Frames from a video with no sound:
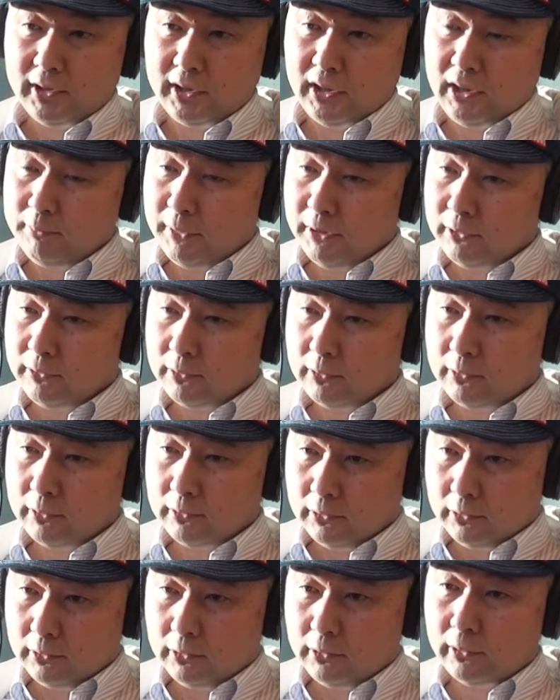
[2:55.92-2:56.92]
今のこ
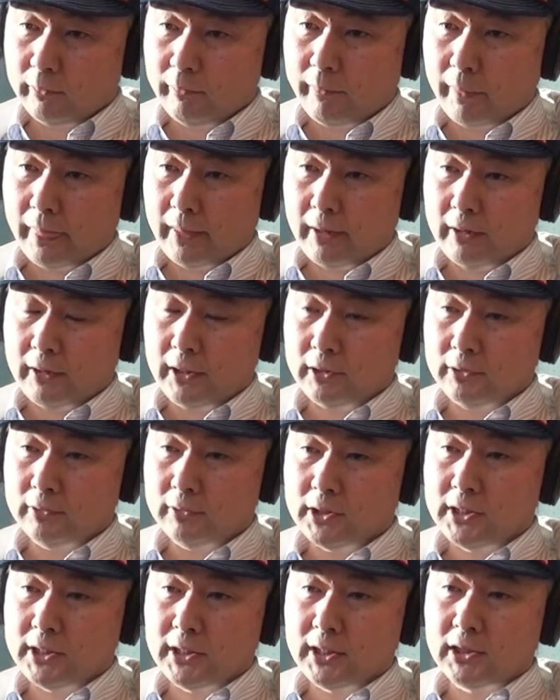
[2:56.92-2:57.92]
のうん、あの
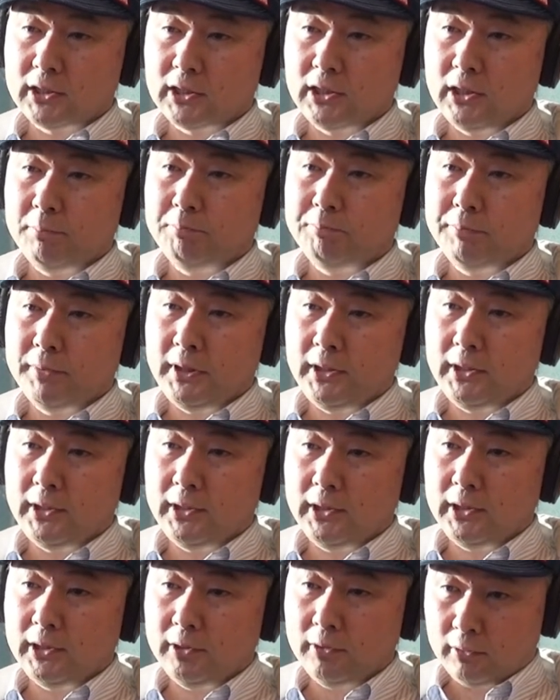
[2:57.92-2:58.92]
4月1
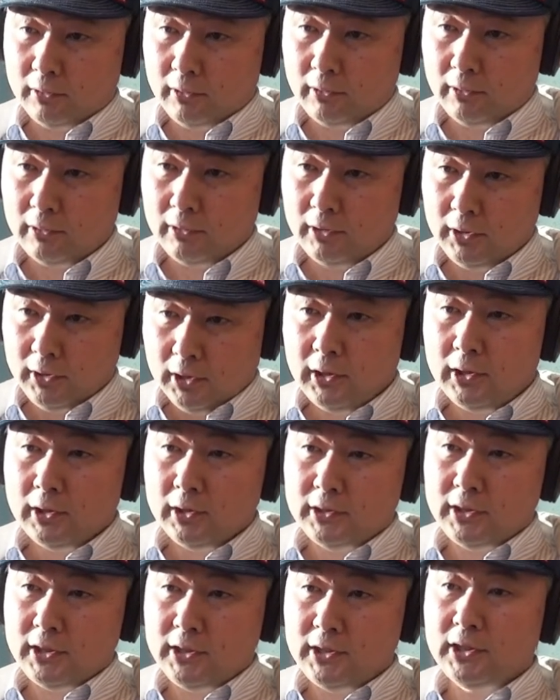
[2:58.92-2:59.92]
日の
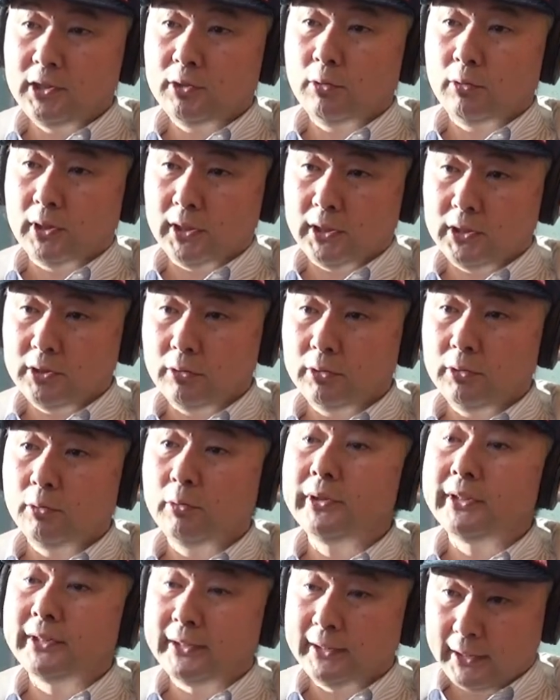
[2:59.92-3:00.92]
人事異動が非常に
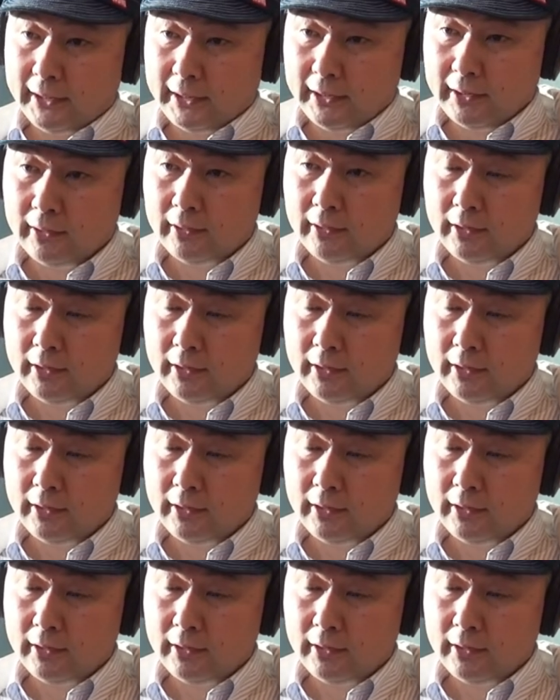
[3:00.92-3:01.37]
多いんで、